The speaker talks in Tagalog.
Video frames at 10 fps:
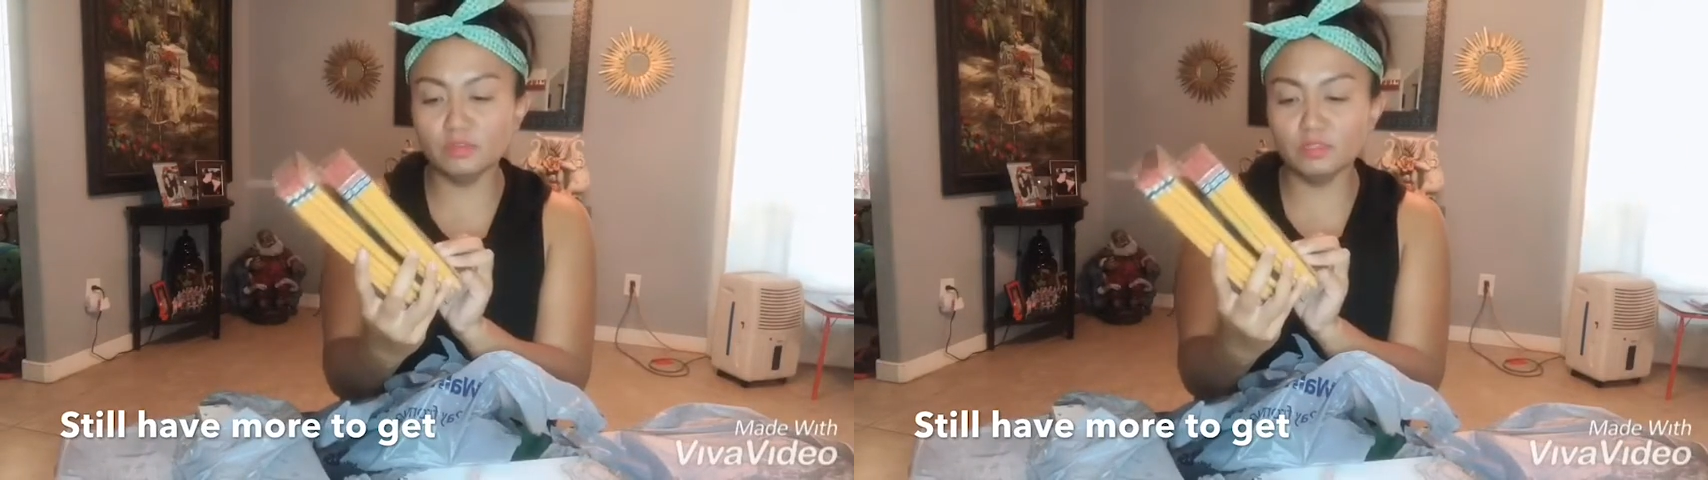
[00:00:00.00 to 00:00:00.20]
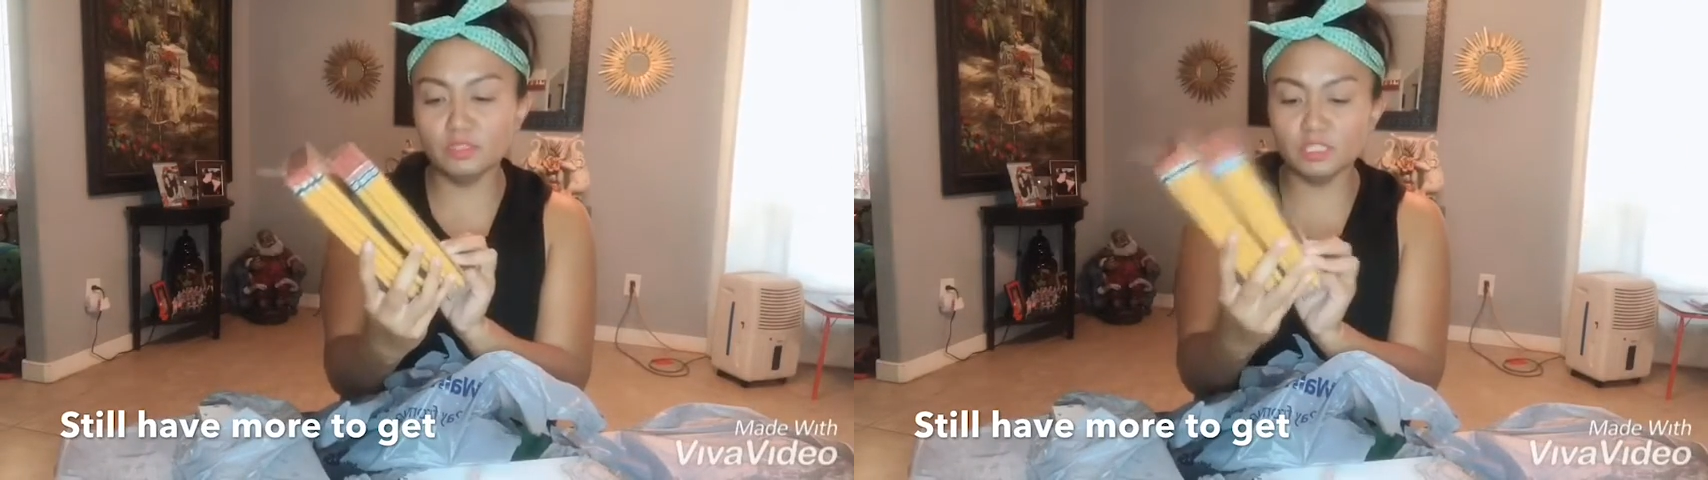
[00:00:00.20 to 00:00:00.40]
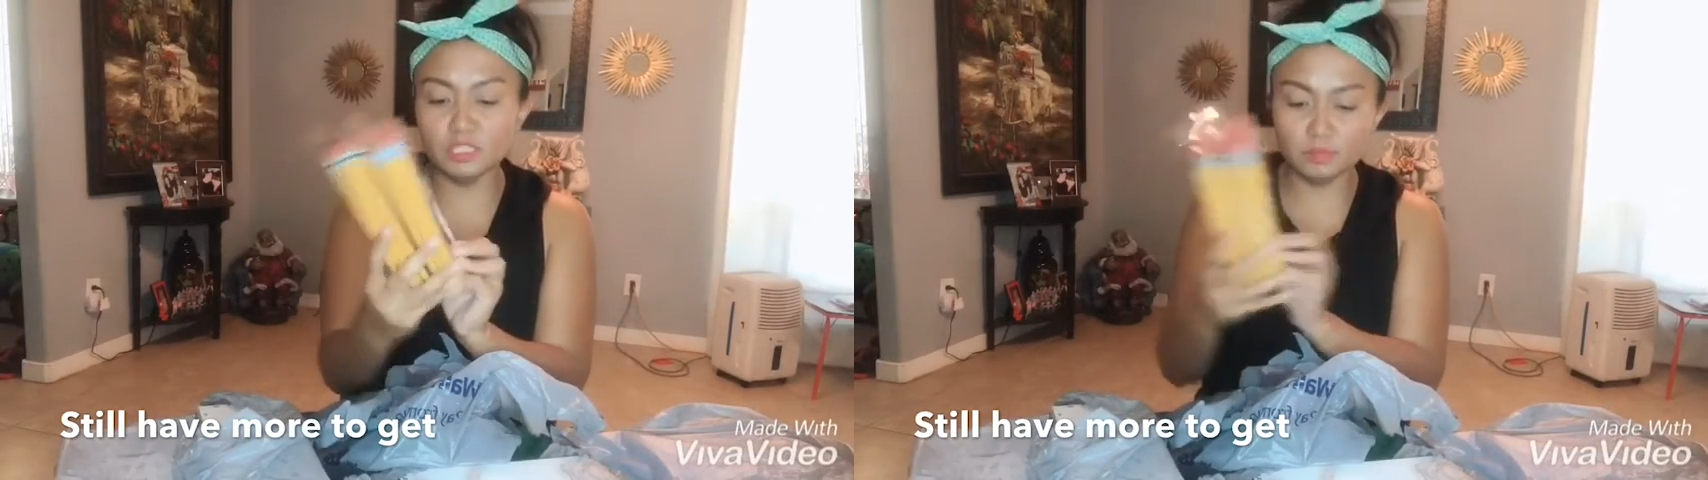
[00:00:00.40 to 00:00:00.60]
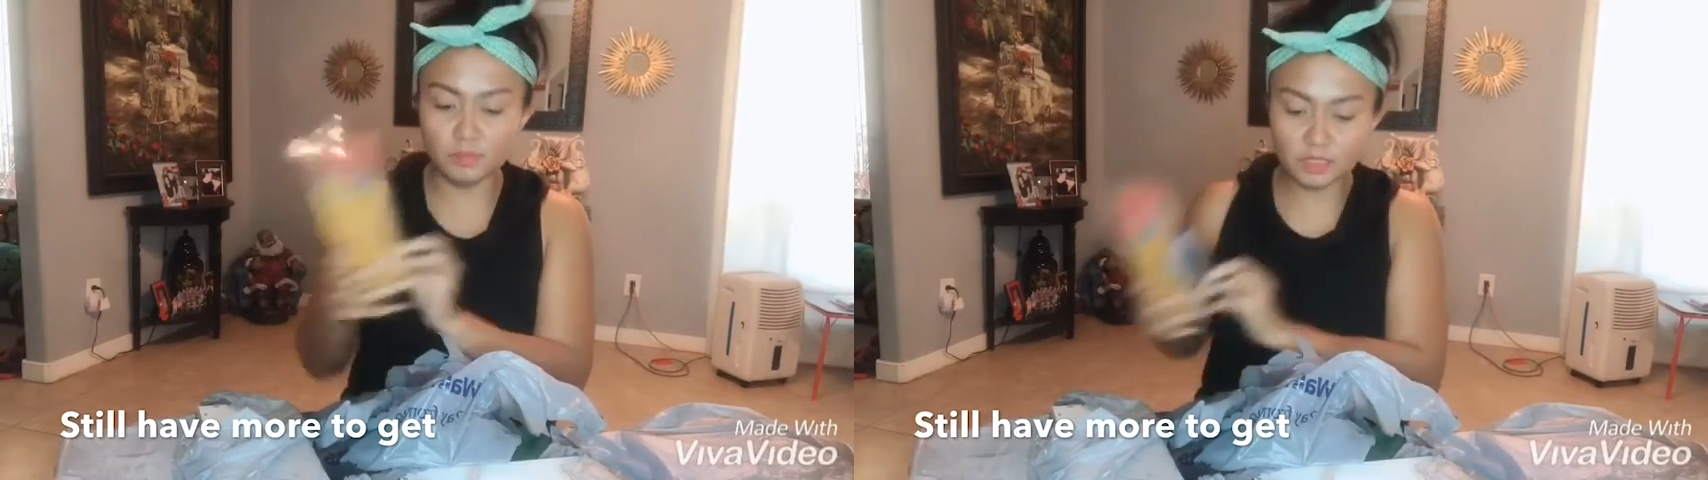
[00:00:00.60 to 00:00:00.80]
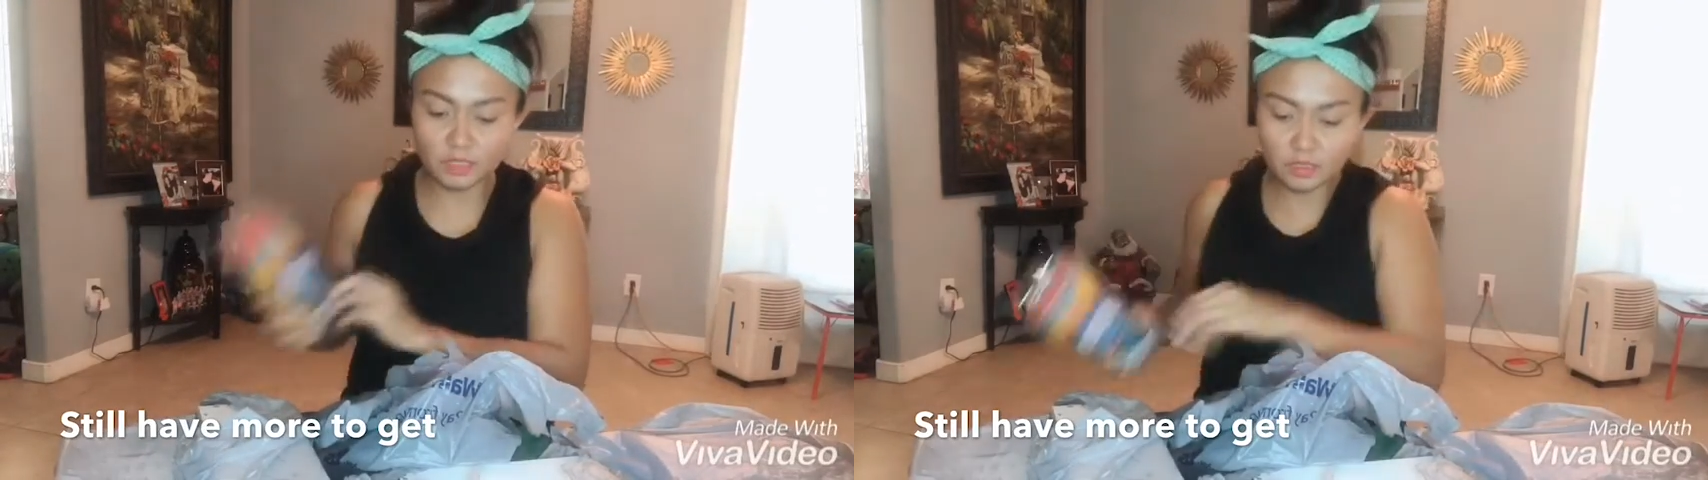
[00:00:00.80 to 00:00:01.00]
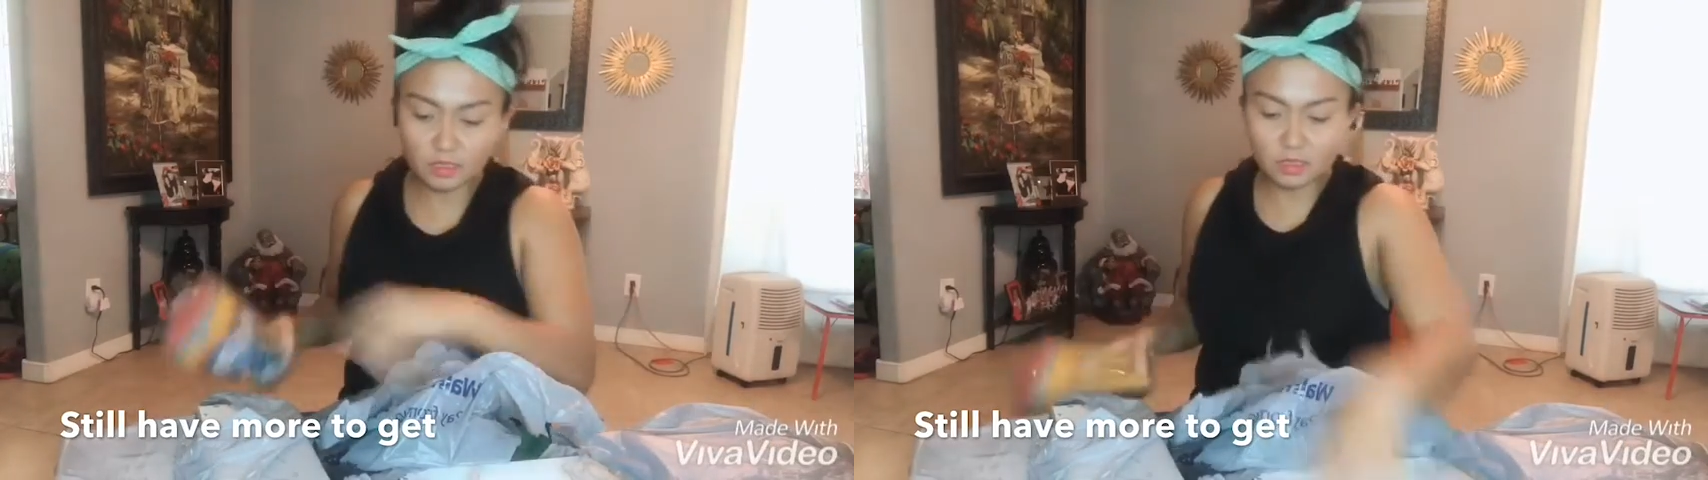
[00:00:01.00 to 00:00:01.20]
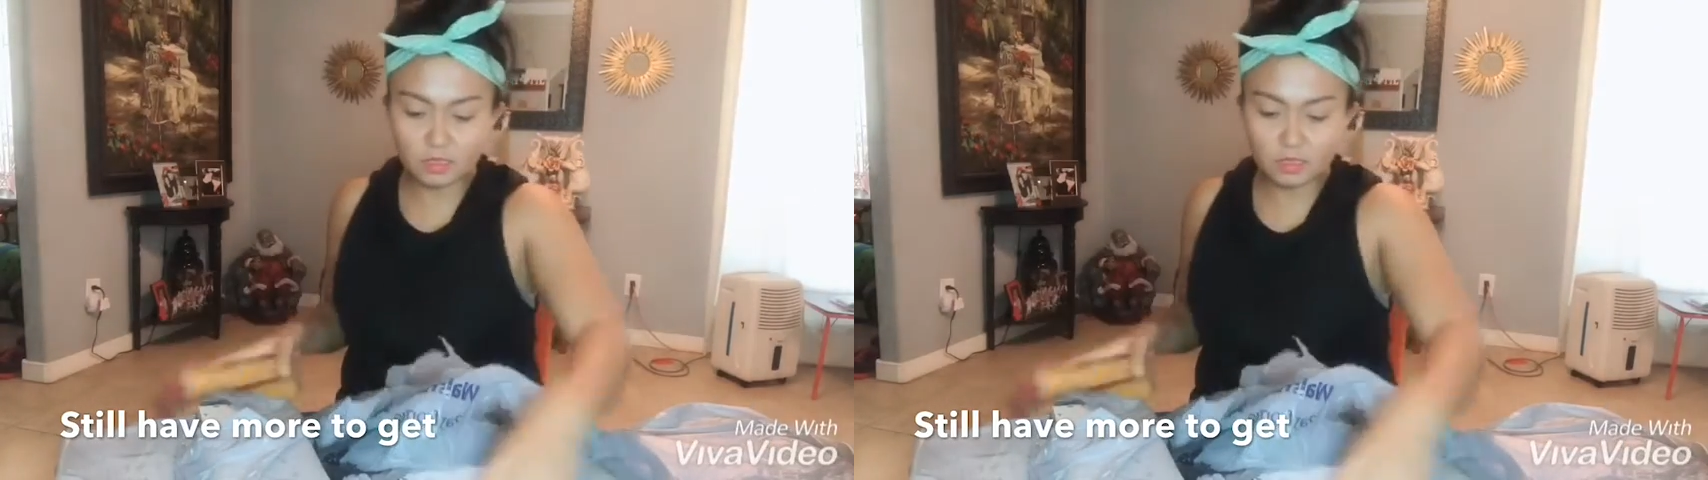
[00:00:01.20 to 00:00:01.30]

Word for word: 36 pieces